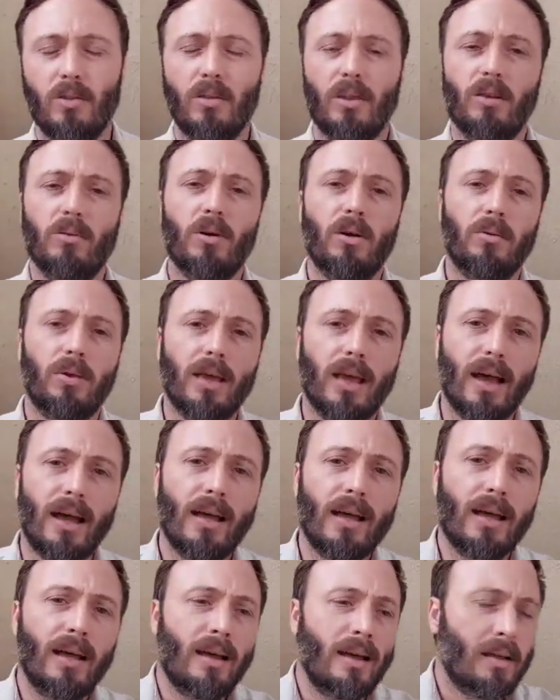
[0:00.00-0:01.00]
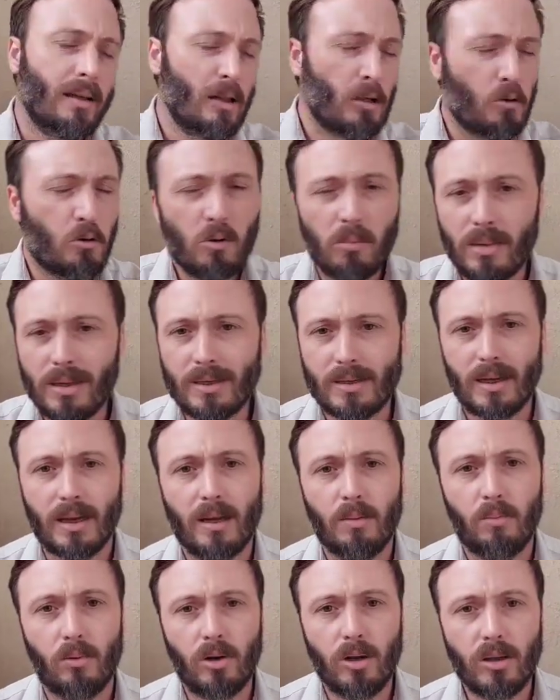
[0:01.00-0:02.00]
donde no había ningún
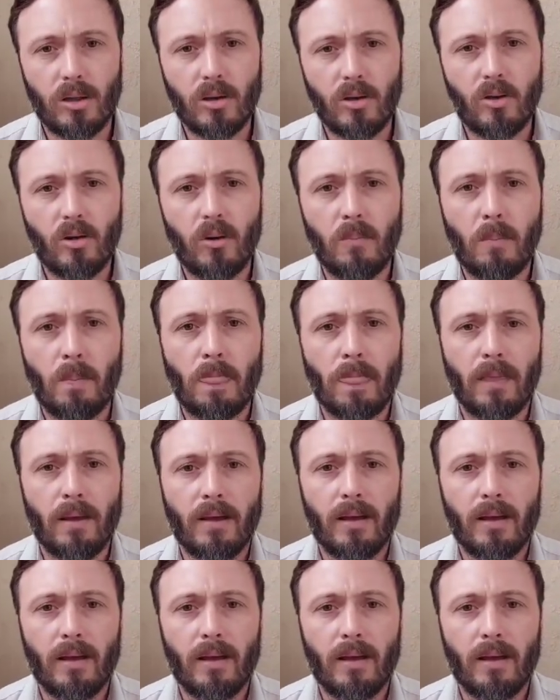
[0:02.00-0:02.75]
mensaje político,